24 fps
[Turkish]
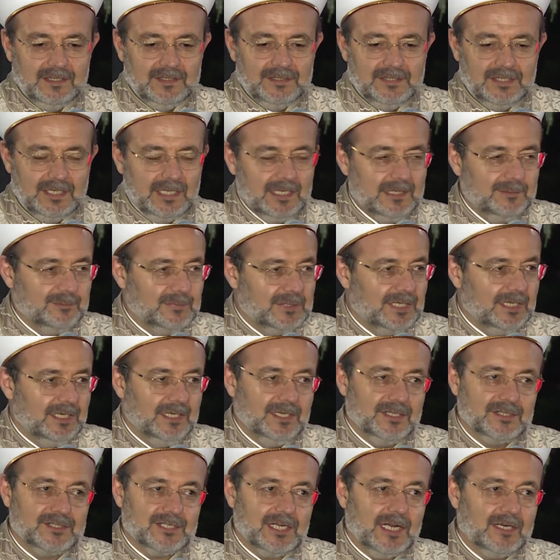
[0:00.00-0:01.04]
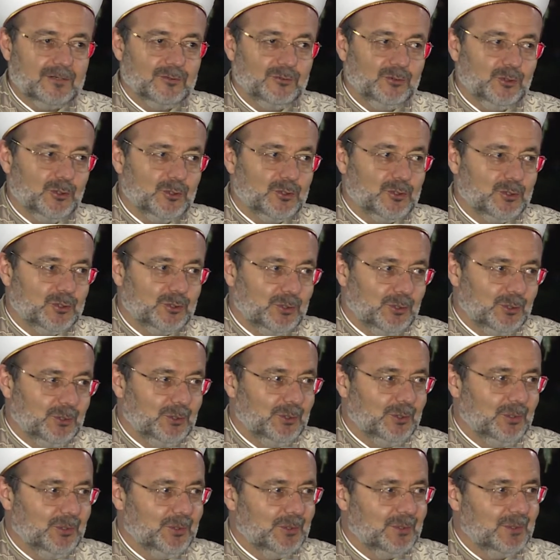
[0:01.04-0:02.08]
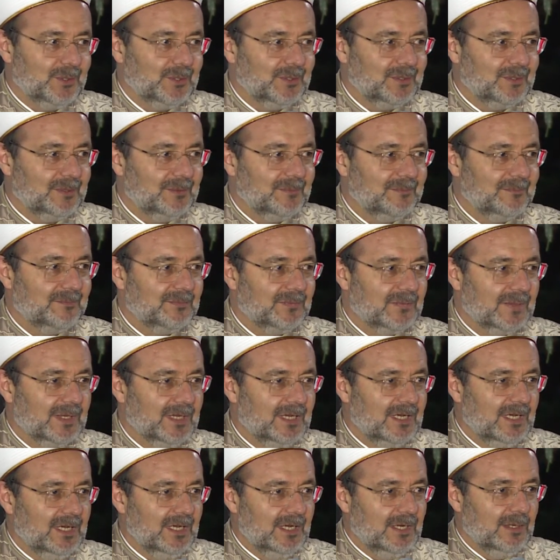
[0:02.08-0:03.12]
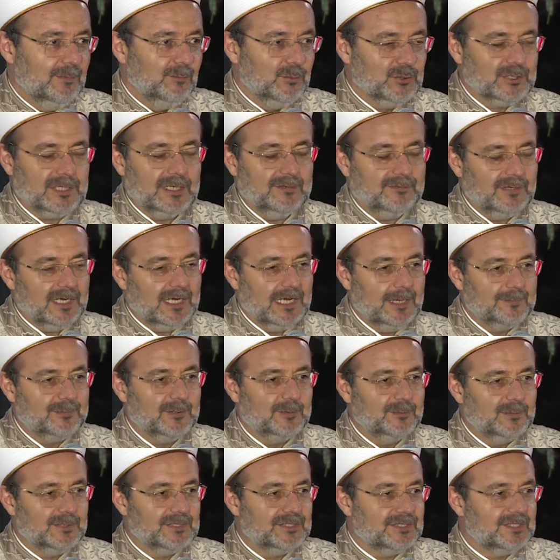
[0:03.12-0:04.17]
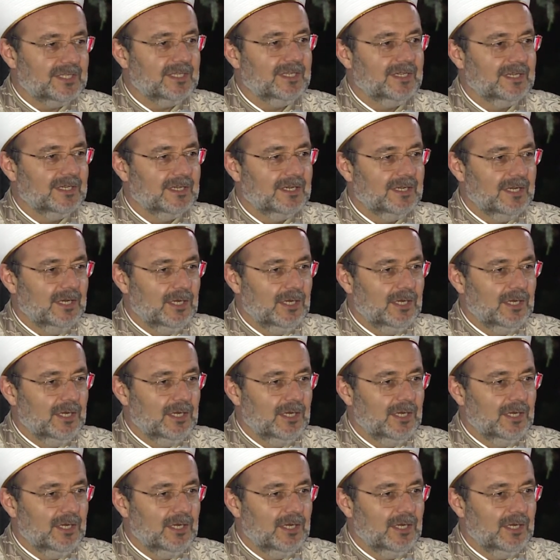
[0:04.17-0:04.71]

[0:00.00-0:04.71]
diyelim ki insan düştü. Bu sefer hepimizin